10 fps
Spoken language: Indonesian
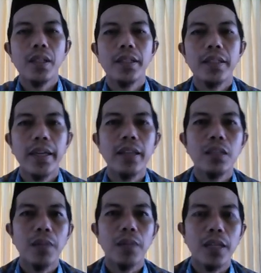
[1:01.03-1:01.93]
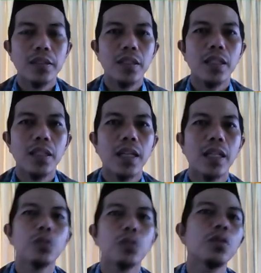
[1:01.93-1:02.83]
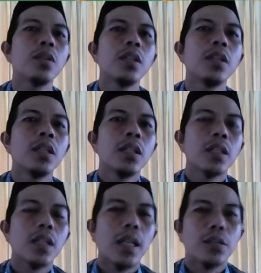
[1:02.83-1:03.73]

oke terima kasih anak-anakku kelas